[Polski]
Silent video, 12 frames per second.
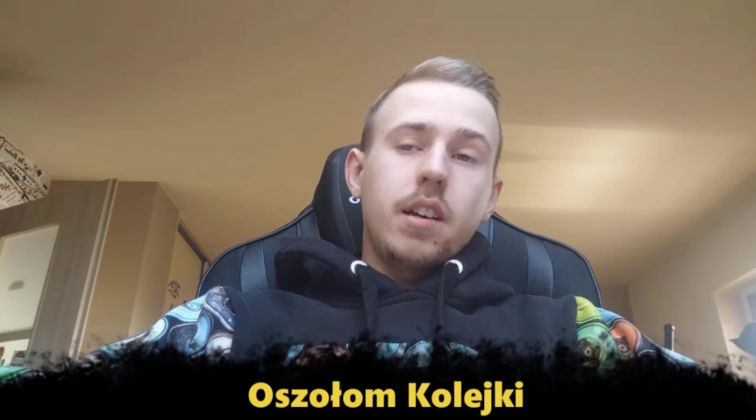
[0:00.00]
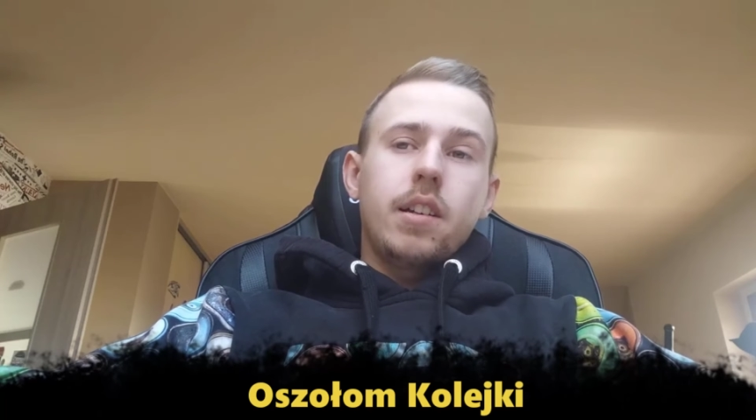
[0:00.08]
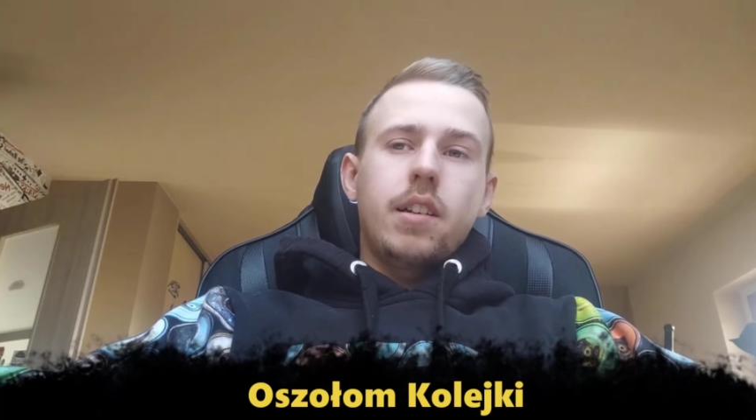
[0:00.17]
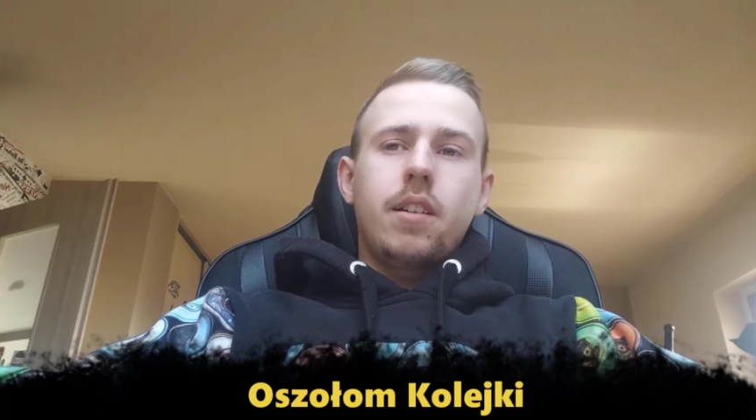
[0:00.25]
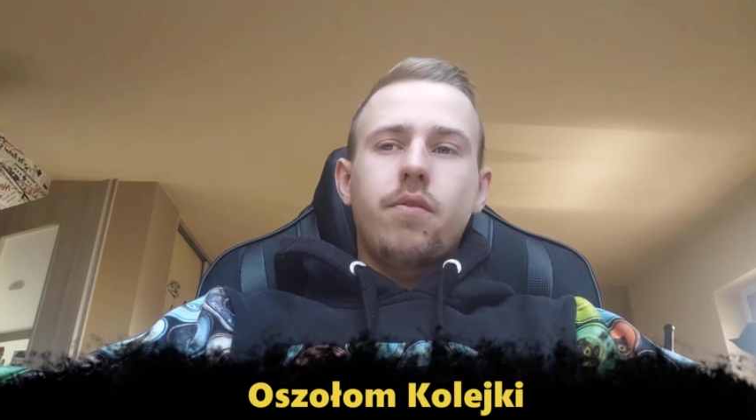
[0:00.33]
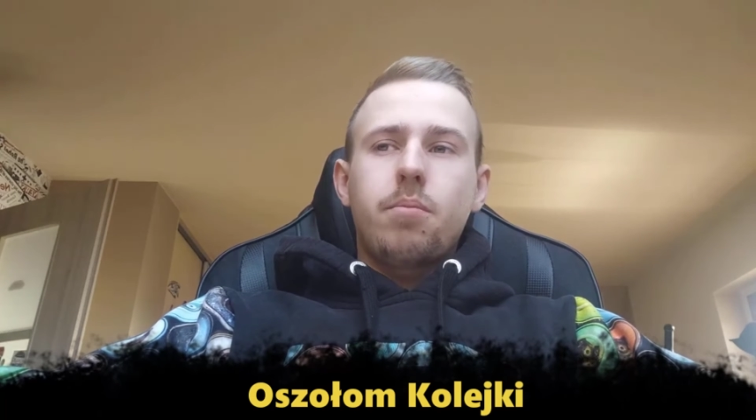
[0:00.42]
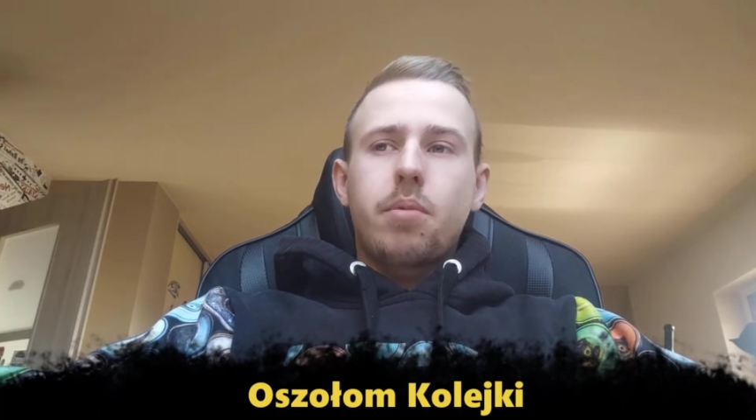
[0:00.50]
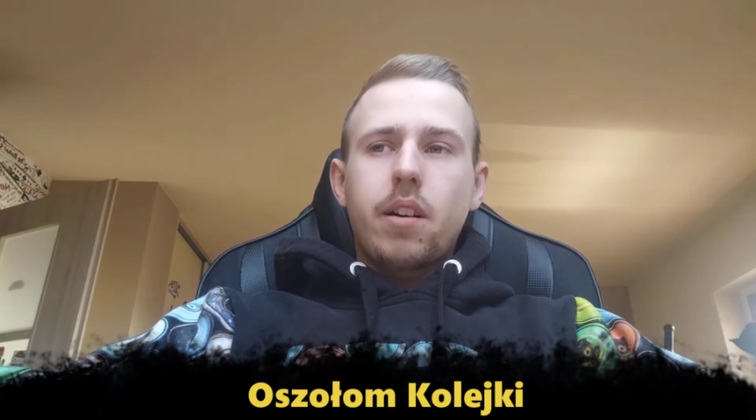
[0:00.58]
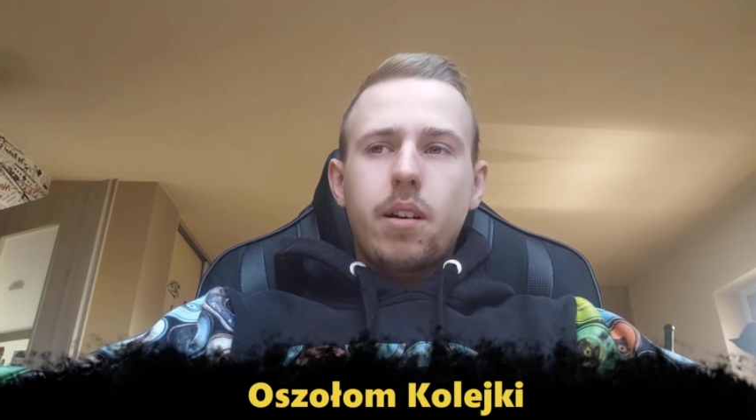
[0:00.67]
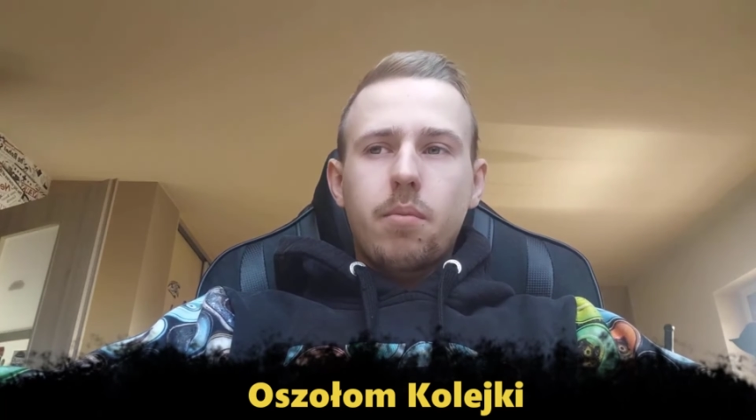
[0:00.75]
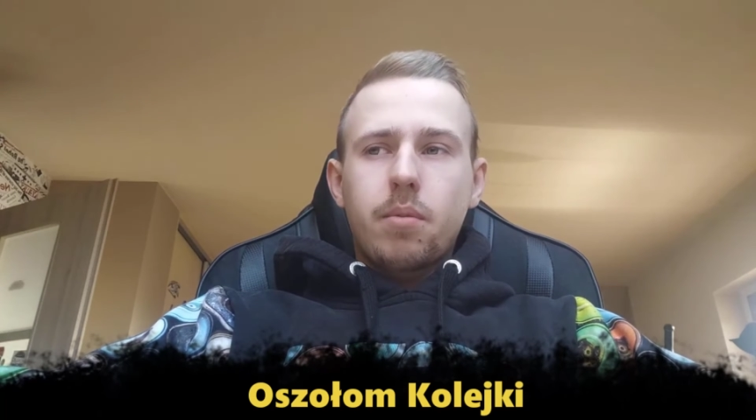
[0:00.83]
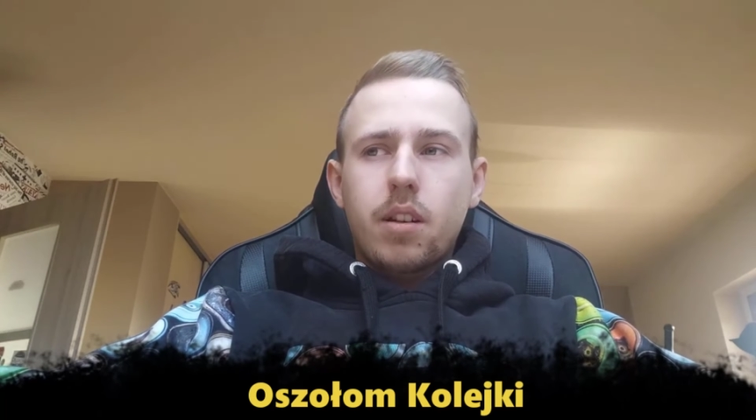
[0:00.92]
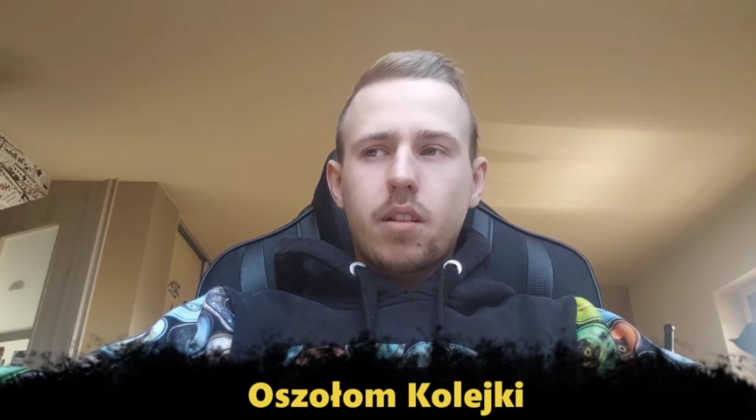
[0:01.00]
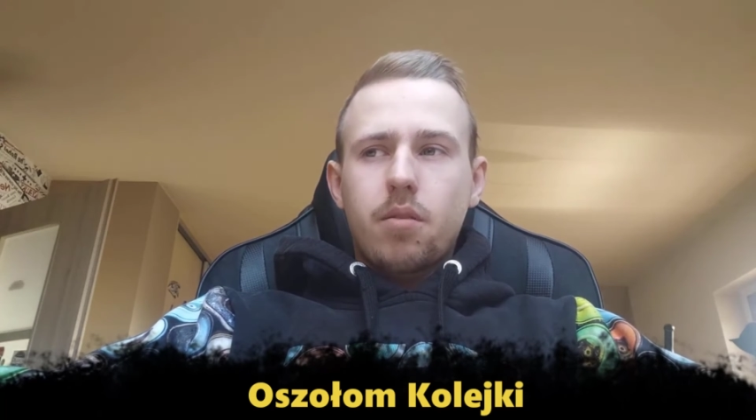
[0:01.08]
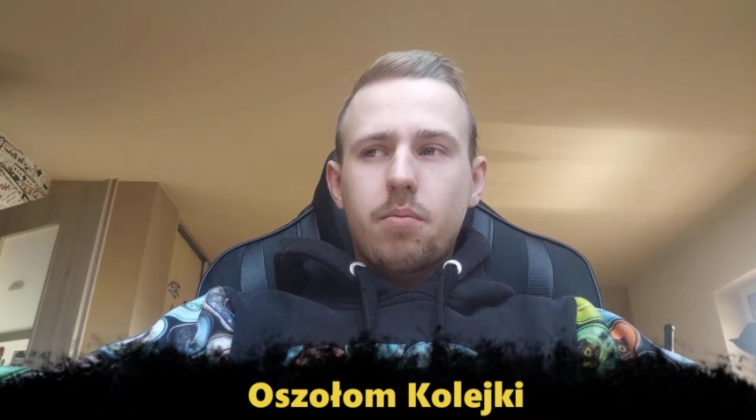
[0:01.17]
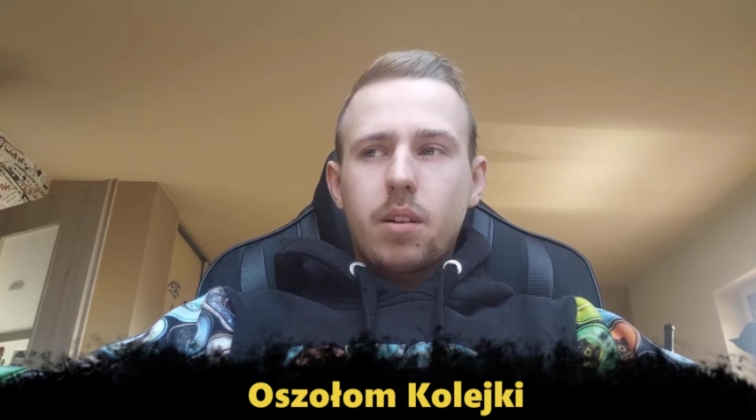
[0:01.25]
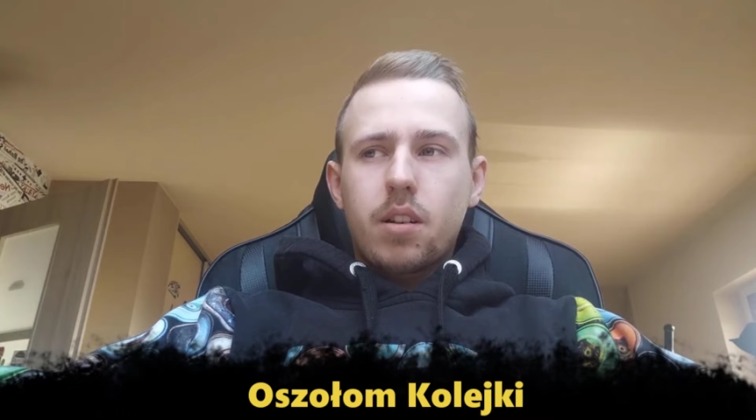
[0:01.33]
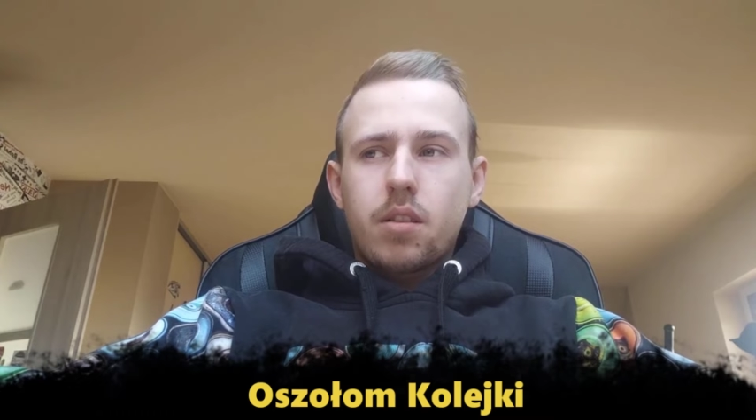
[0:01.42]
E, wybrałem
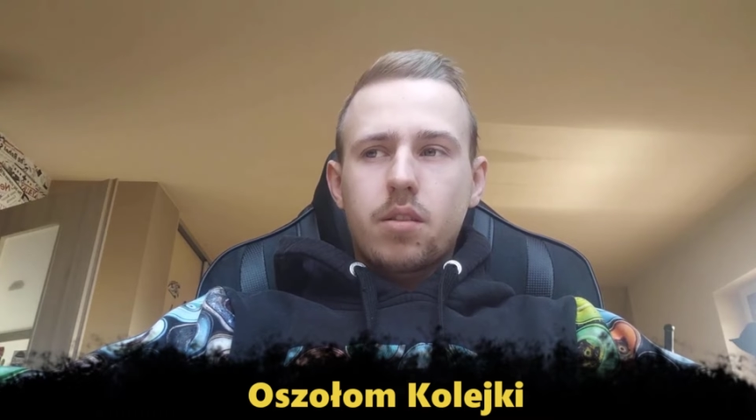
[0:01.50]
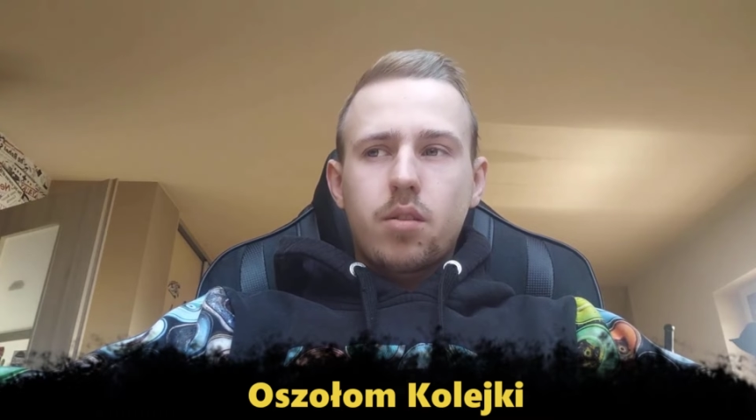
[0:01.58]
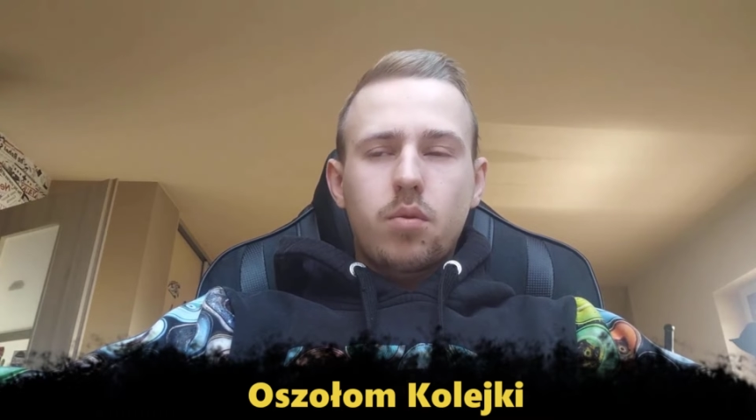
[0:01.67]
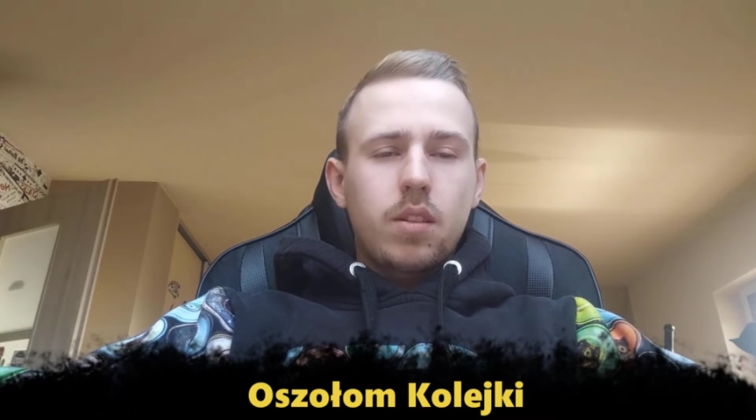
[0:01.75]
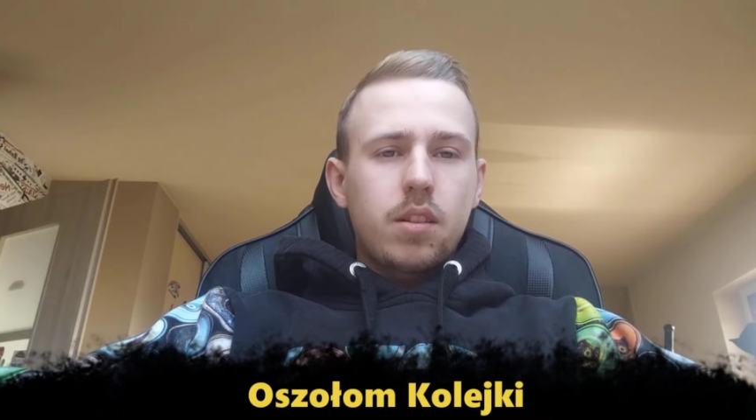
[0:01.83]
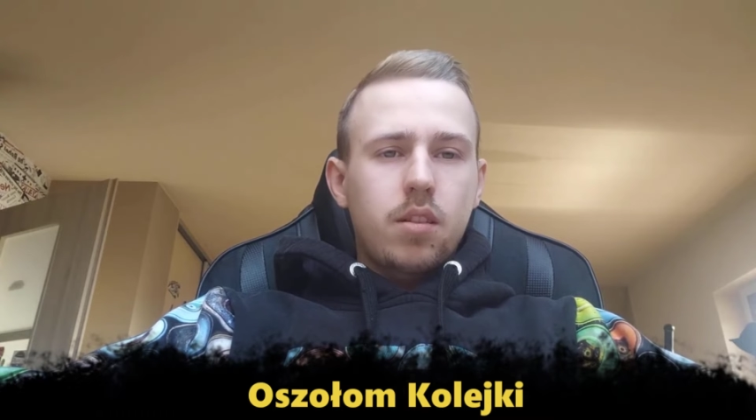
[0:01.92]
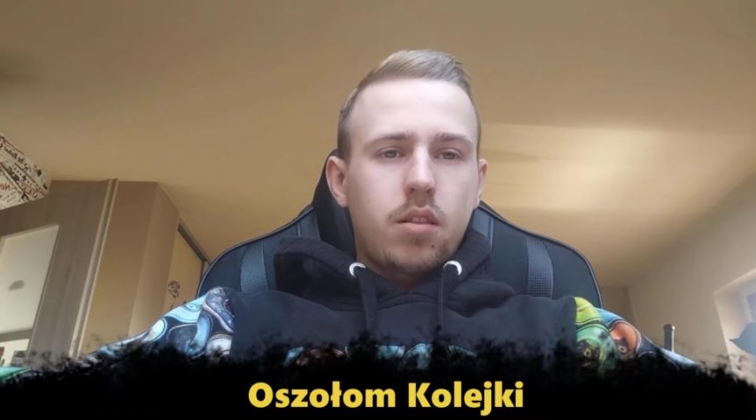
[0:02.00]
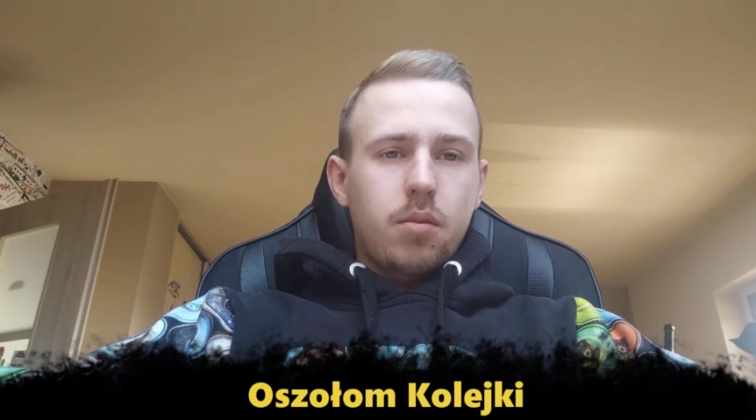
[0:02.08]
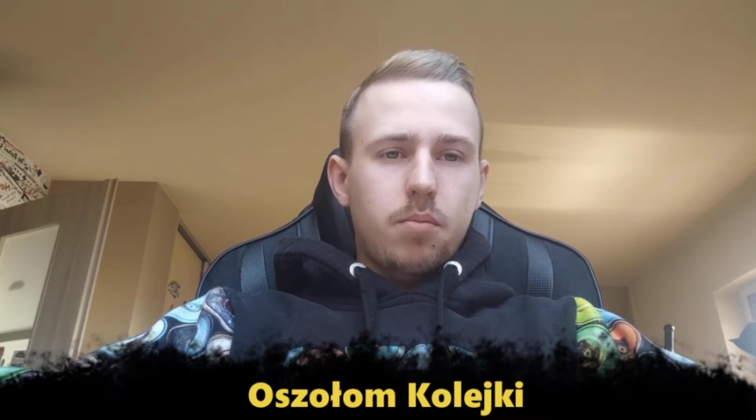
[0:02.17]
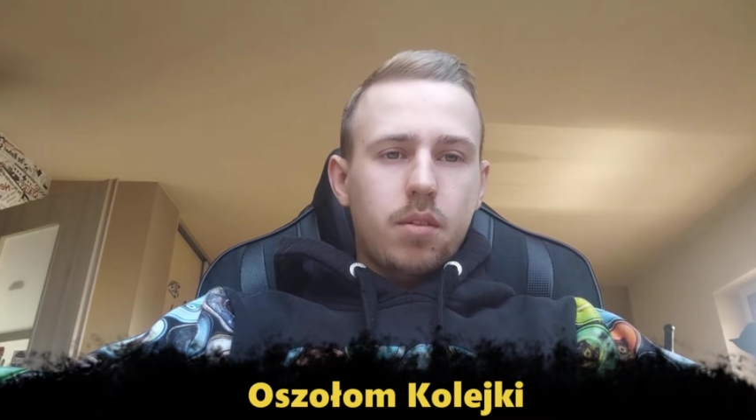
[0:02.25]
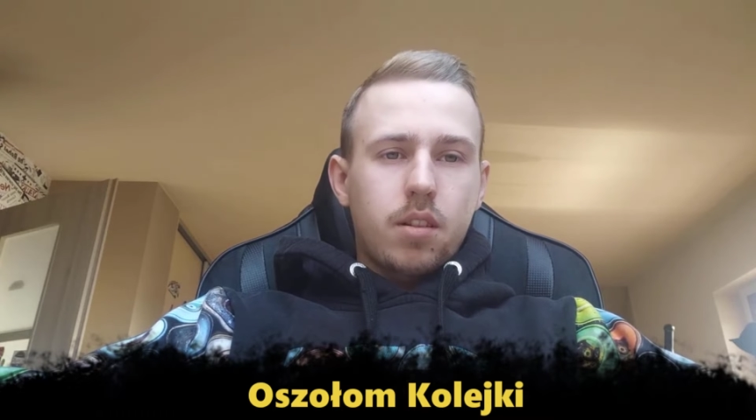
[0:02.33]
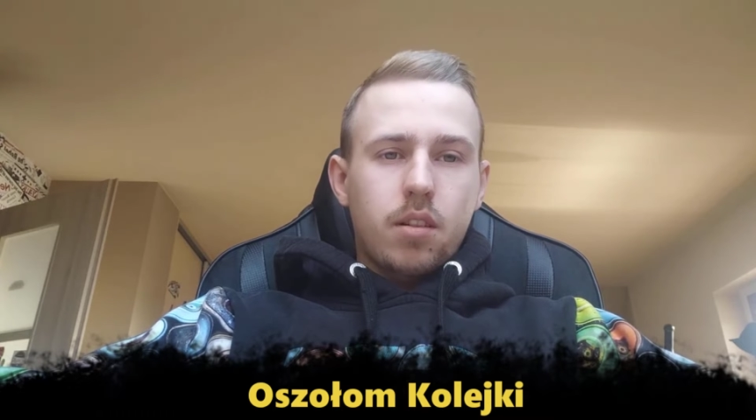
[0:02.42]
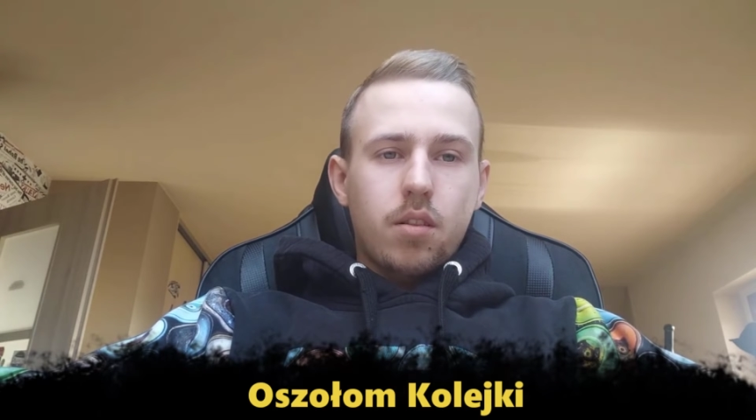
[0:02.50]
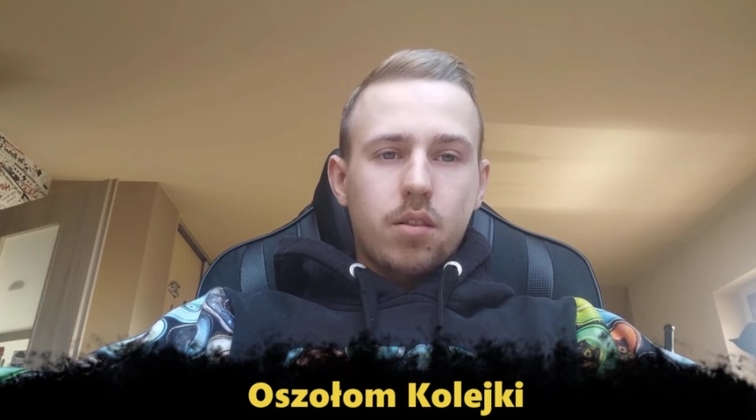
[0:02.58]
taką bardziej sytuacyjną e,